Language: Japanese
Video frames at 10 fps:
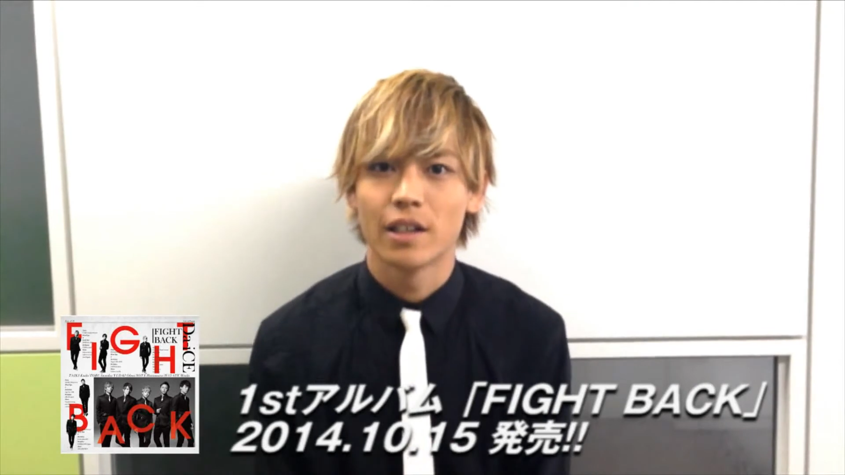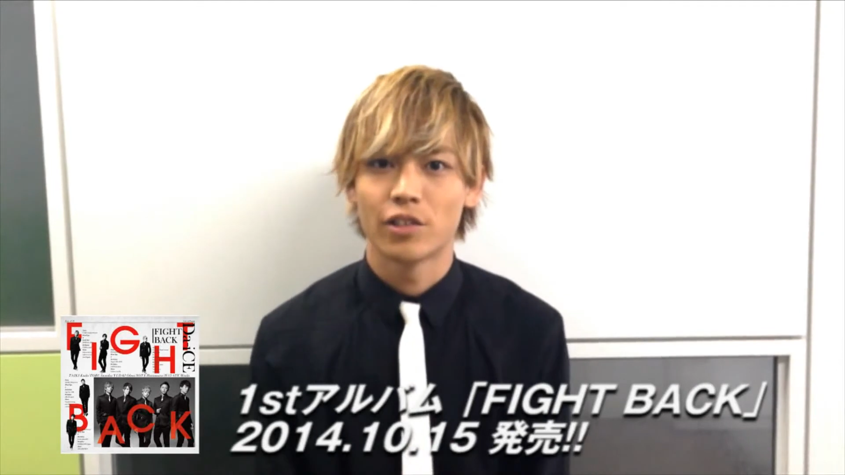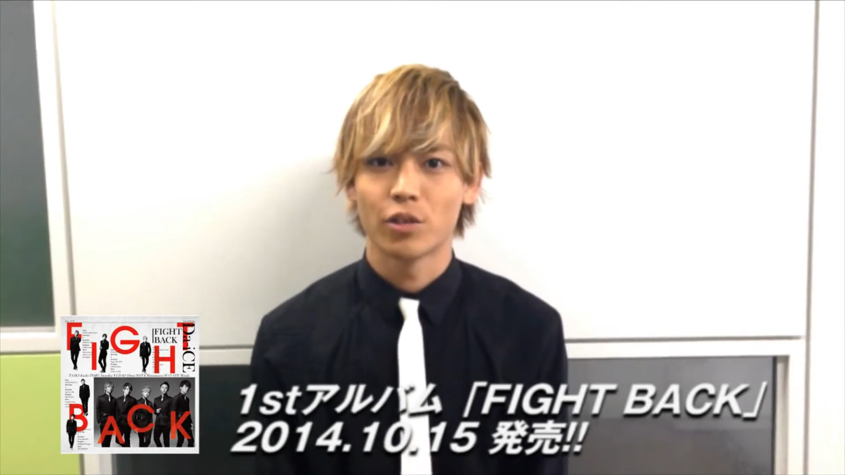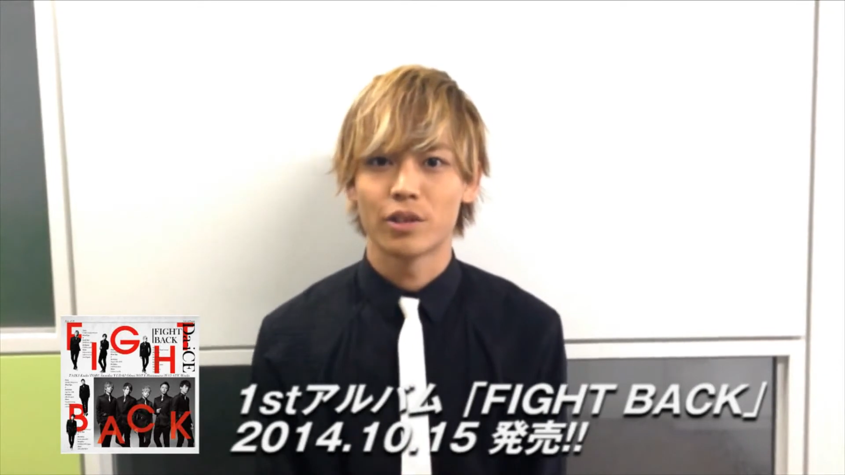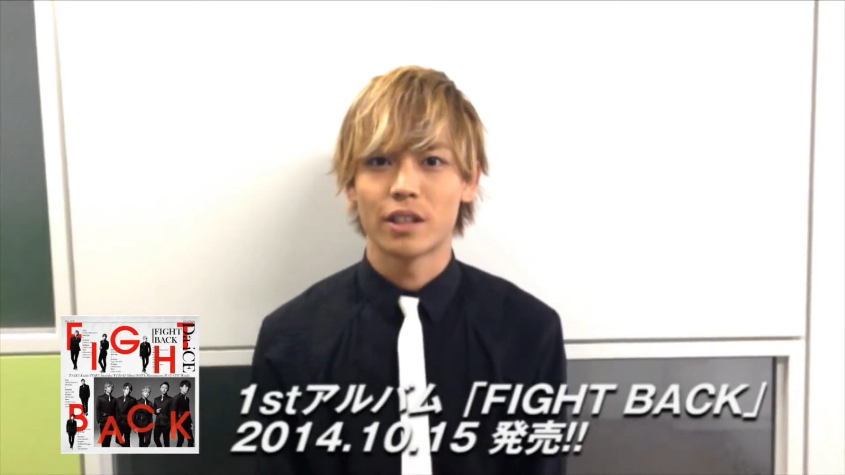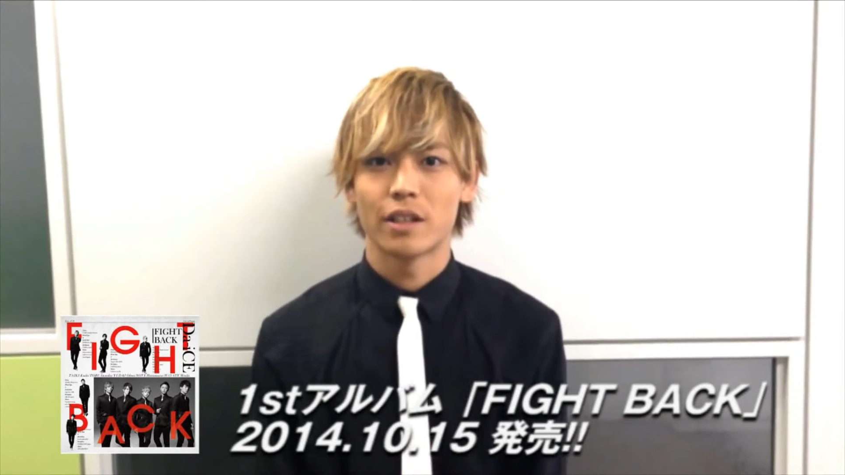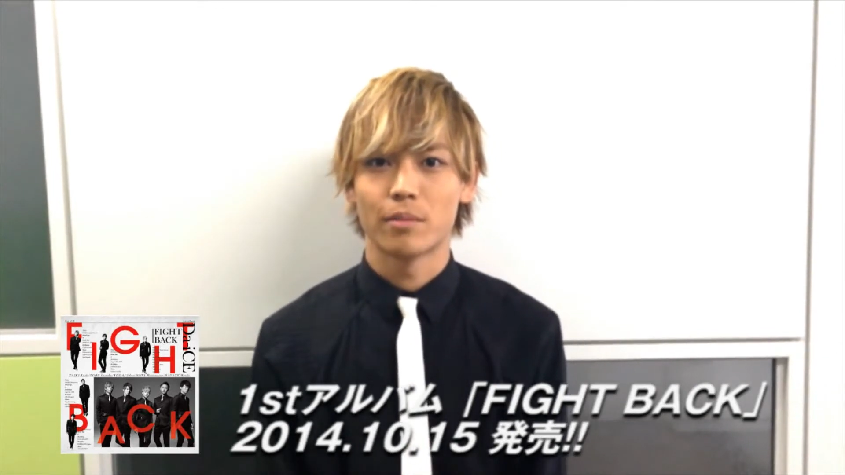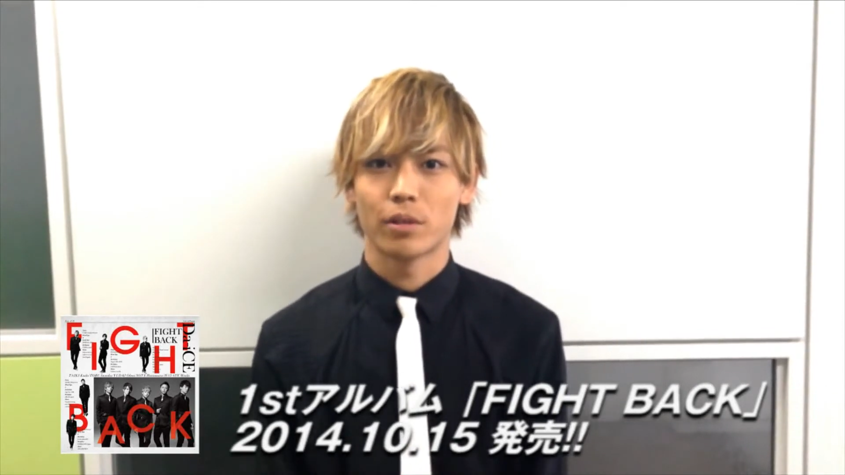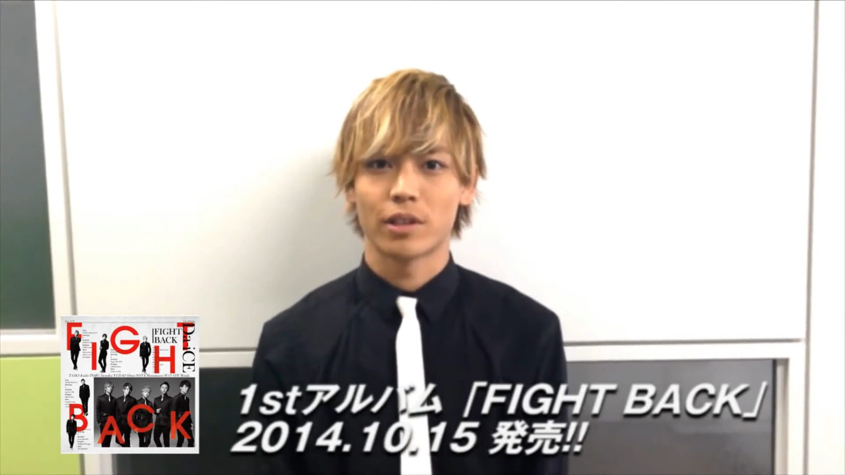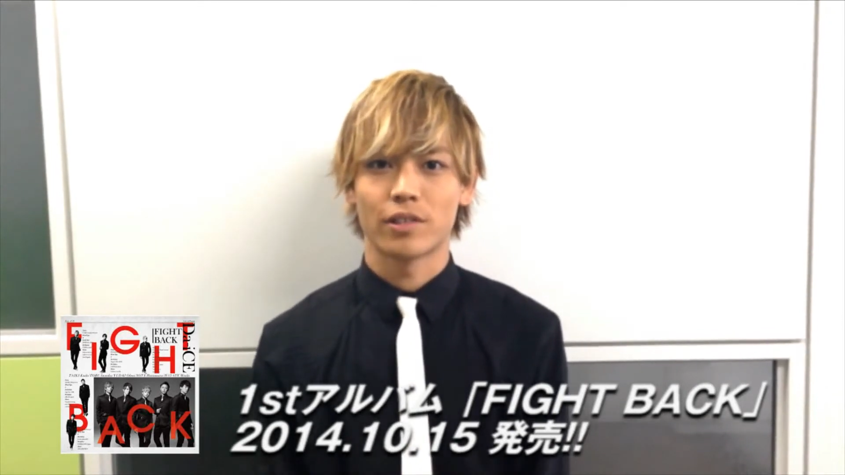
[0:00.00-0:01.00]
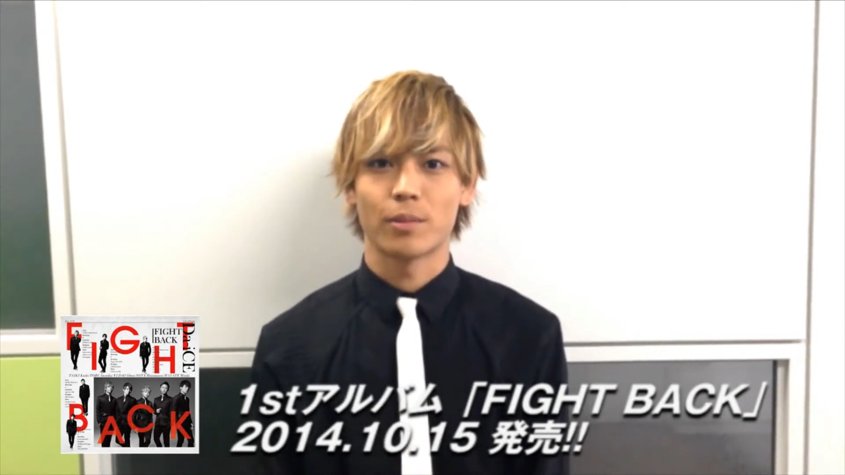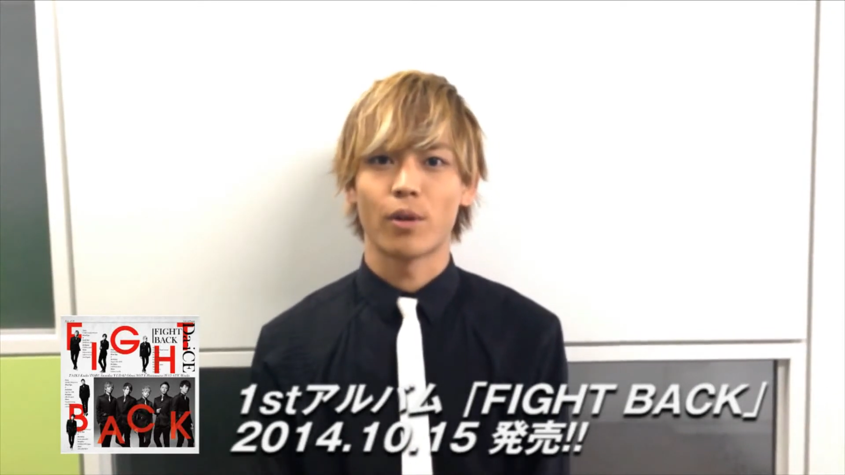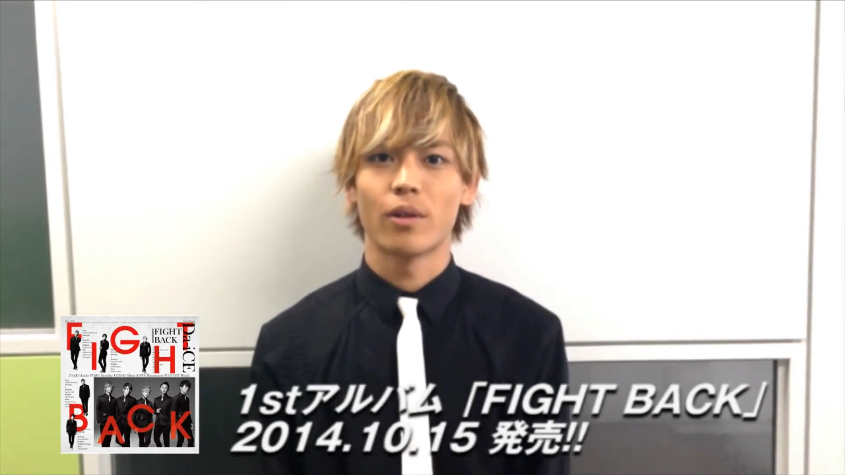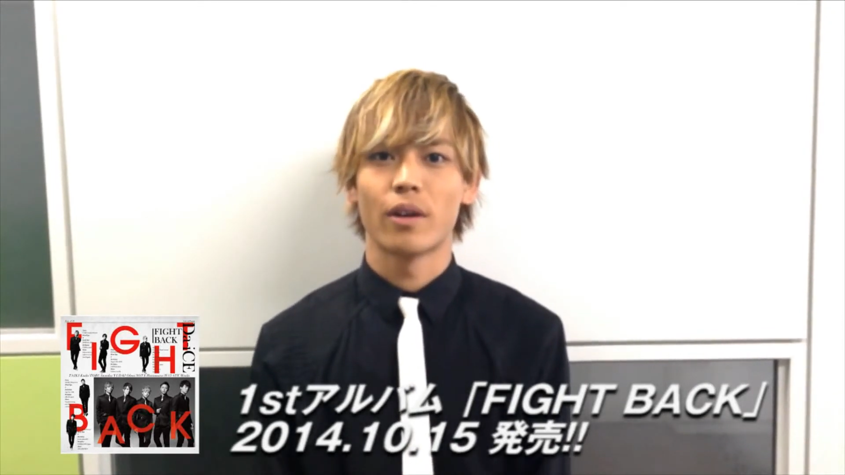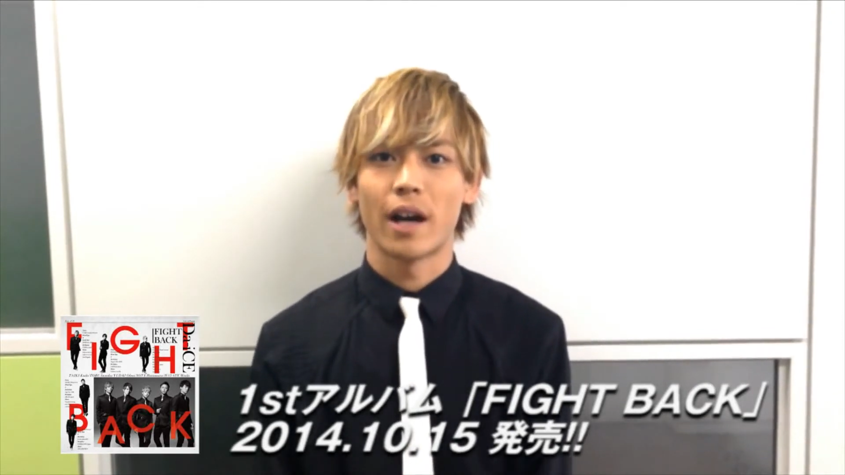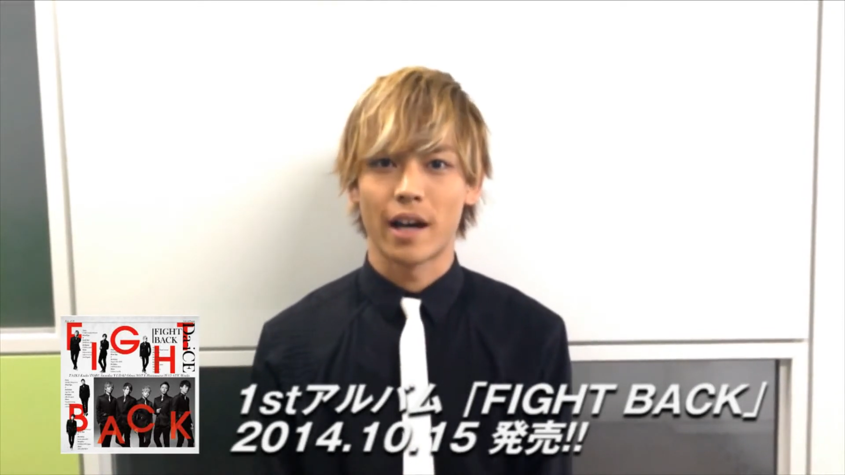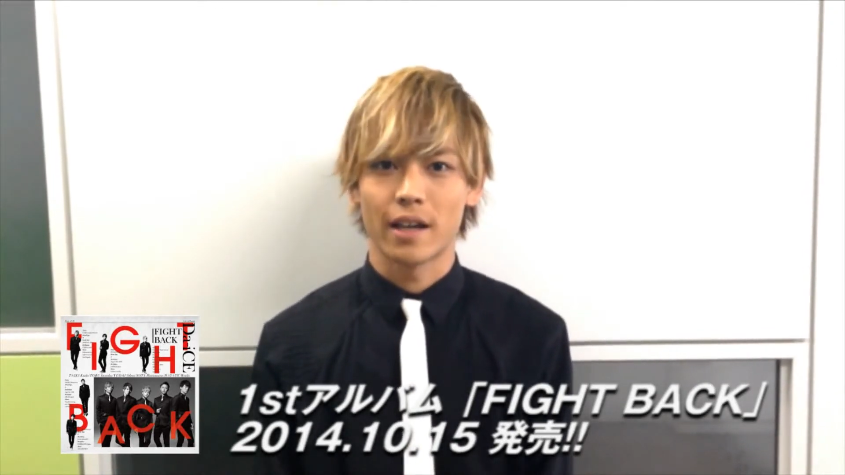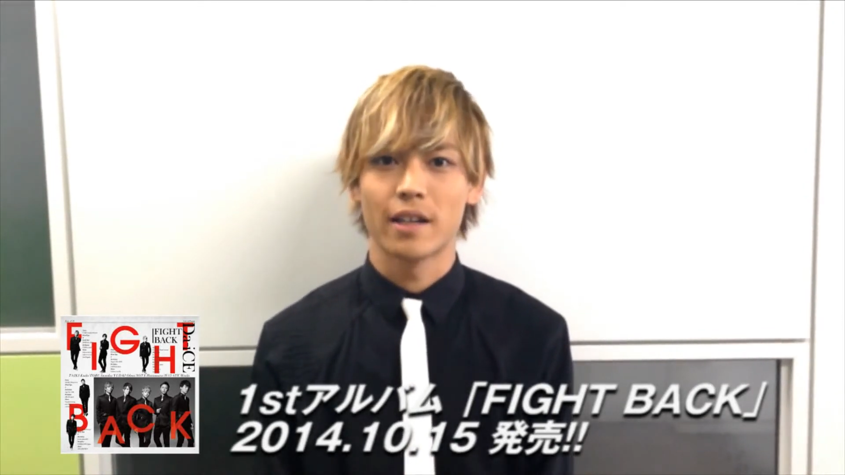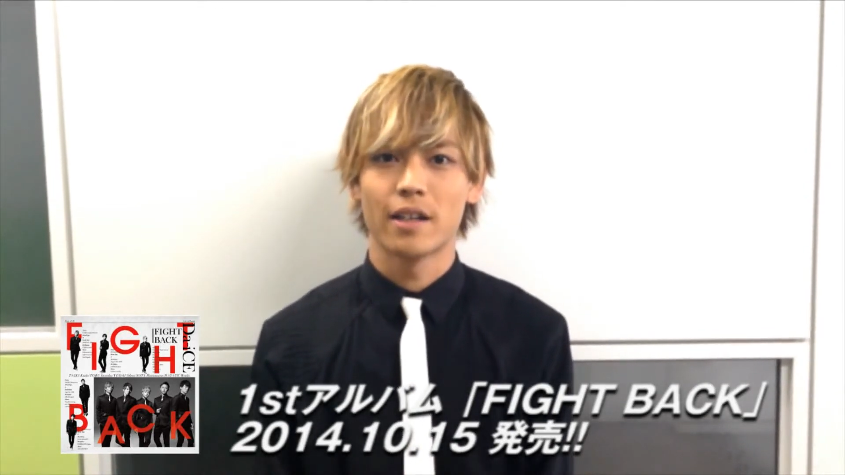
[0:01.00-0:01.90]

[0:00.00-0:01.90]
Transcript: 非常に僕たちも、はい、